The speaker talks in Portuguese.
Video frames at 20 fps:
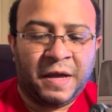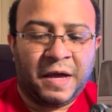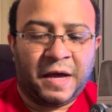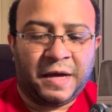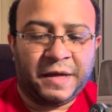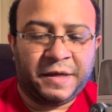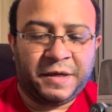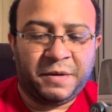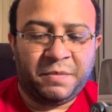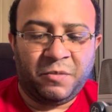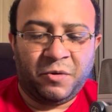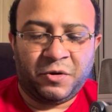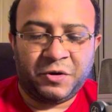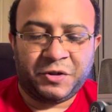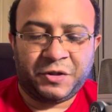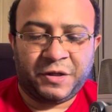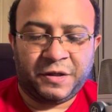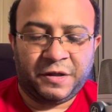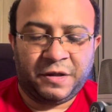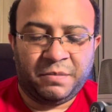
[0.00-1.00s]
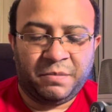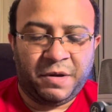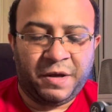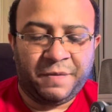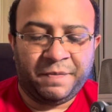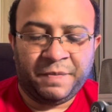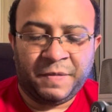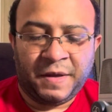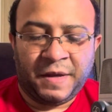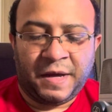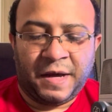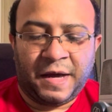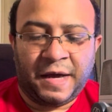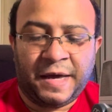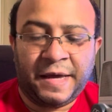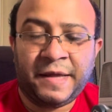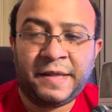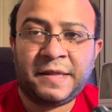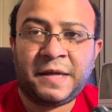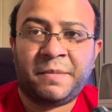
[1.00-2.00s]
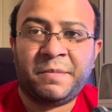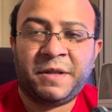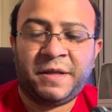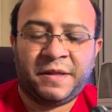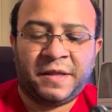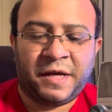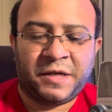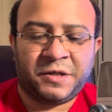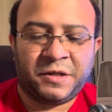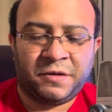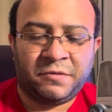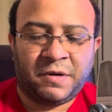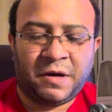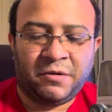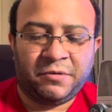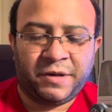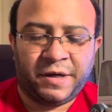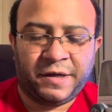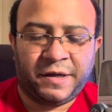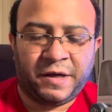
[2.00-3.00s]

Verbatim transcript: aqui mostra também a rentabilidade anual, né?